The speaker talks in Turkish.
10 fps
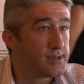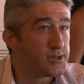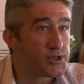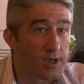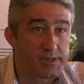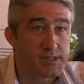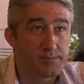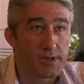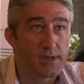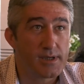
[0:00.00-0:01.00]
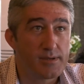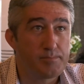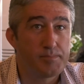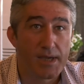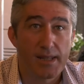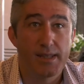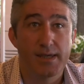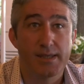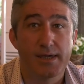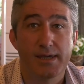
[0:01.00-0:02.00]
şahsıma
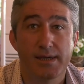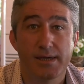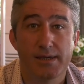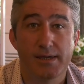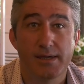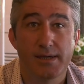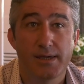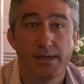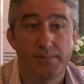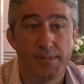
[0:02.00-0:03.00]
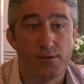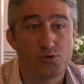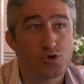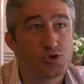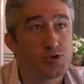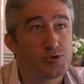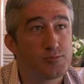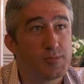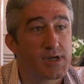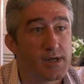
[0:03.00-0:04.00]
belediyedeki mevcut
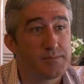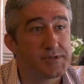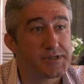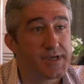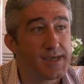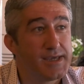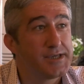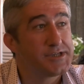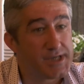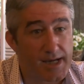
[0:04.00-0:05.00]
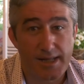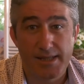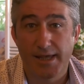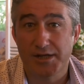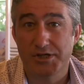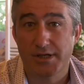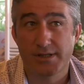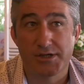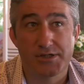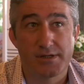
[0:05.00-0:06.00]
makamımızda ziyaret
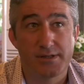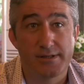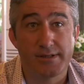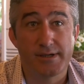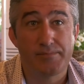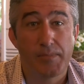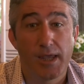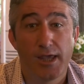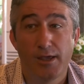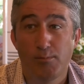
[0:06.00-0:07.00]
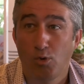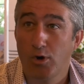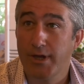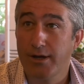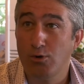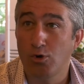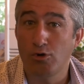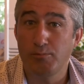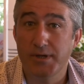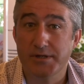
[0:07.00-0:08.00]
gerçekleştirildi. Bu kadar
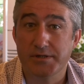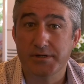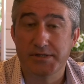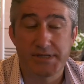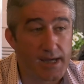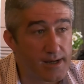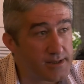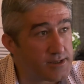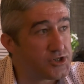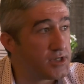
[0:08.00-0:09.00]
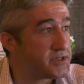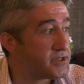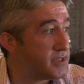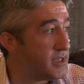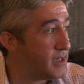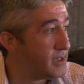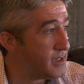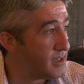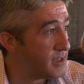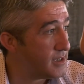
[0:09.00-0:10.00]
yoğun bir ziyaretin içerisinde
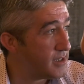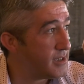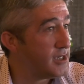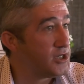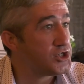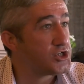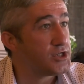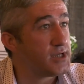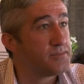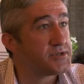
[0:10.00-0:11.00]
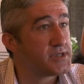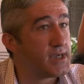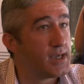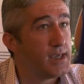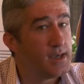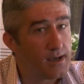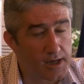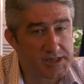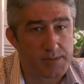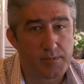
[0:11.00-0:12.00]
işlerimizi de
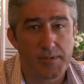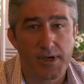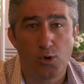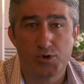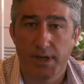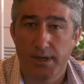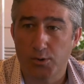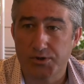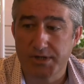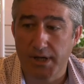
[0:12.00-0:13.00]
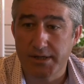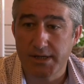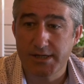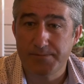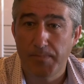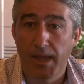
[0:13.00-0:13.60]
aksatmamaya özen gösterdik.